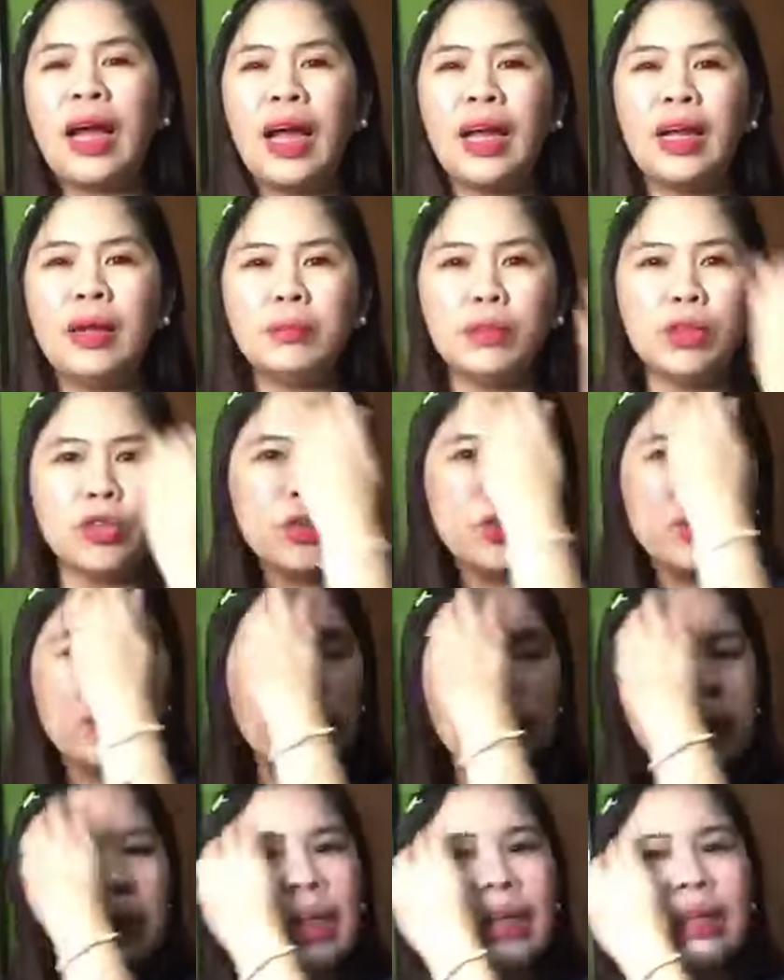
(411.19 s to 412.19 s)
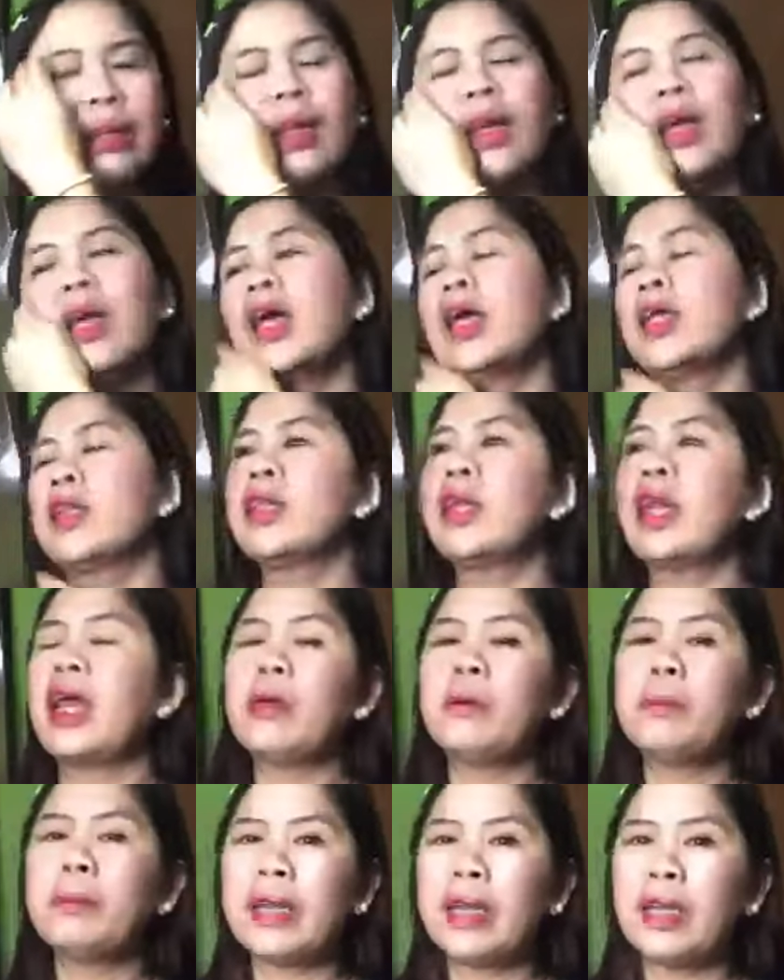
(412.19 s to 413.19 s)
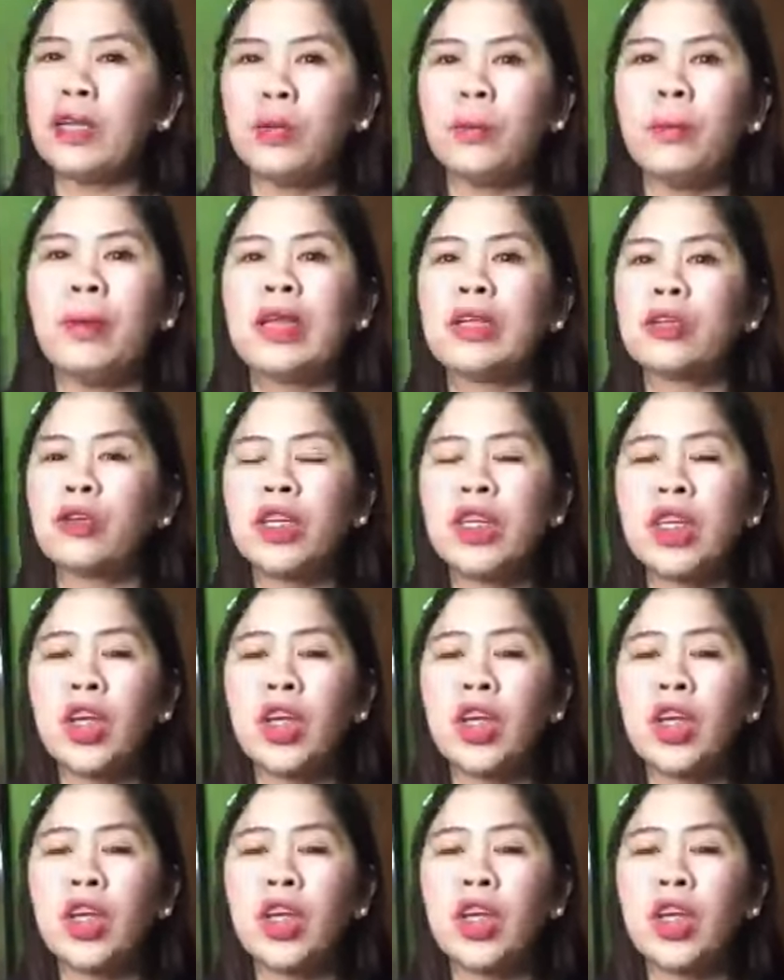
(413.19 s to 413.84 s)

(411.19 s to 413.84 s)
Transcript: alam nyo yun na dry pa rin yung balat ko.